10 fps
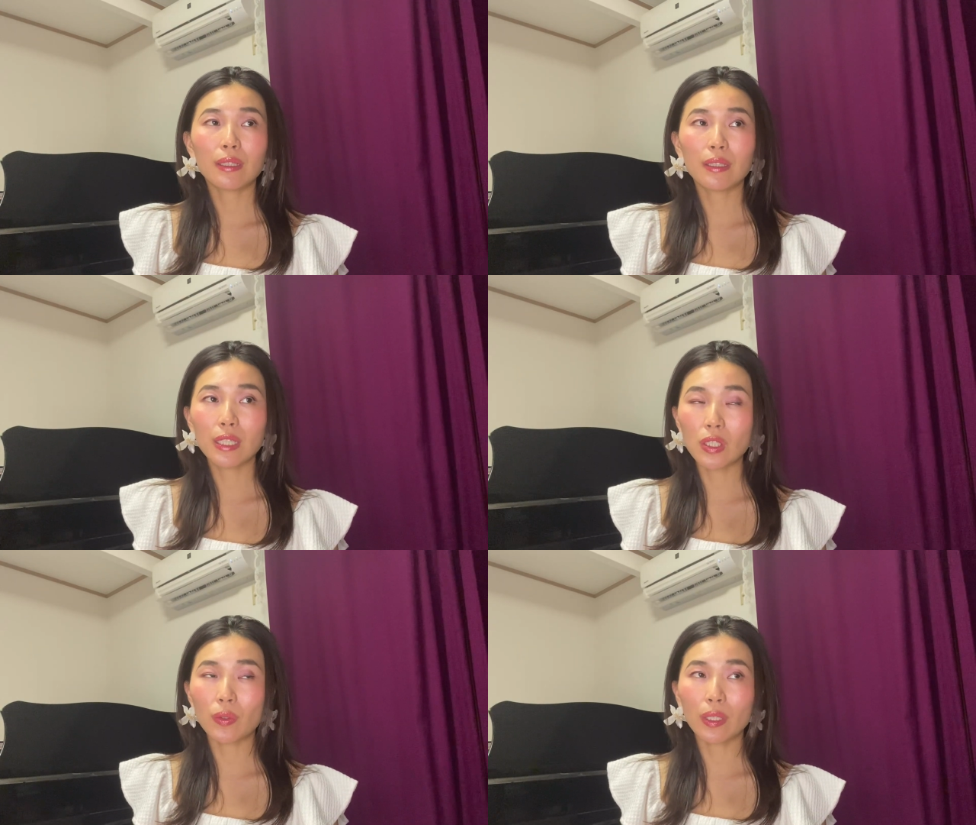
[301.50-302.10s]

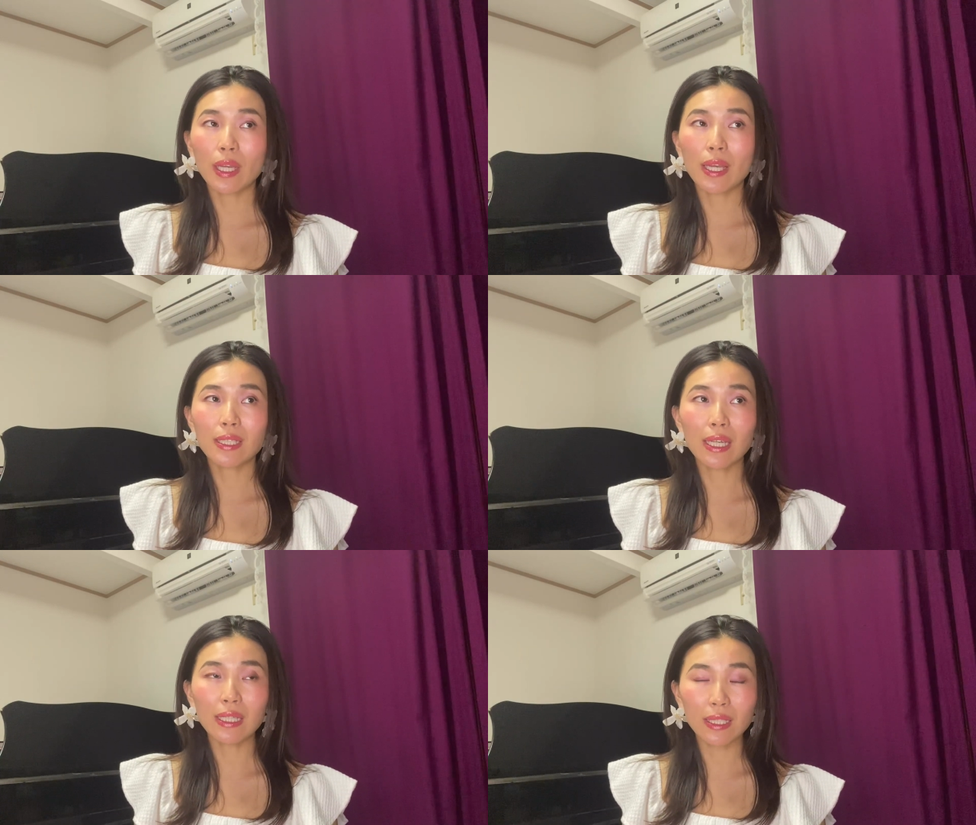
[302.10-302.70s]
ですので、
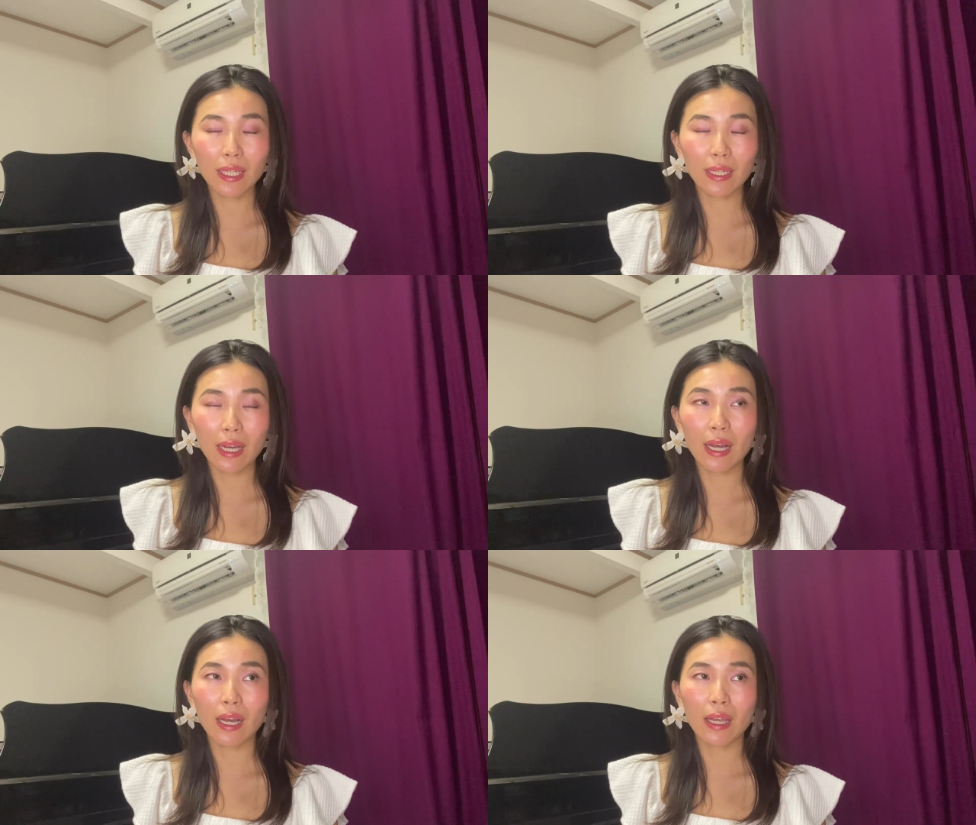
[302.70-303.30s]
先生
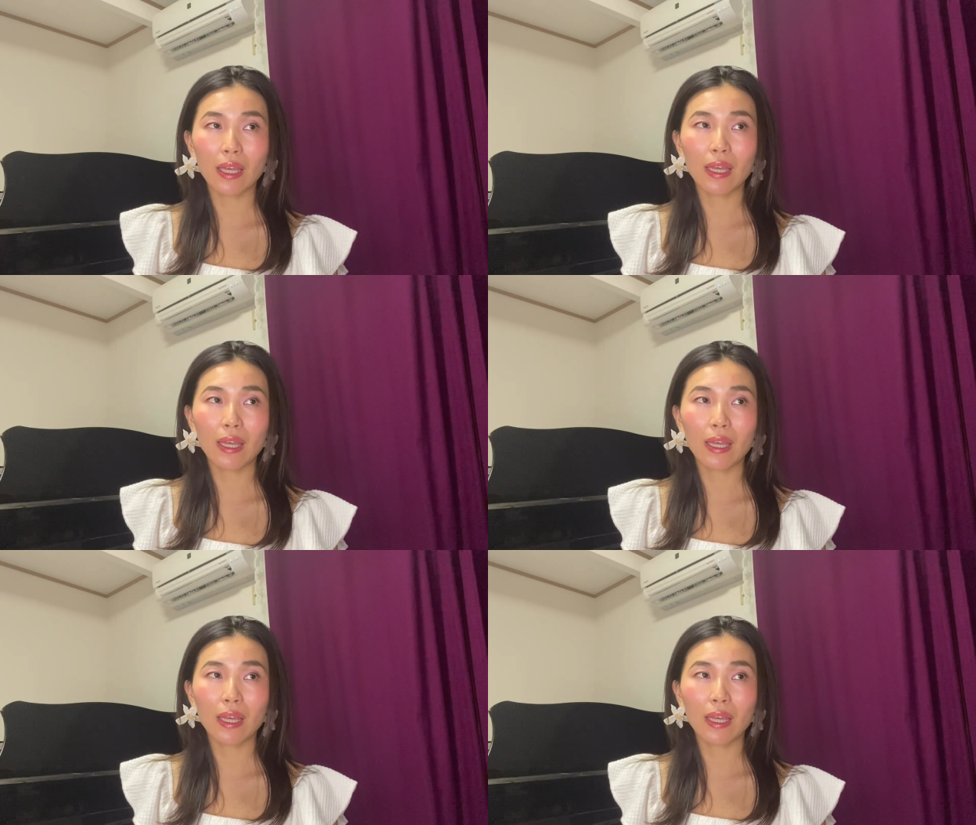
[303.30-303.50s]
が、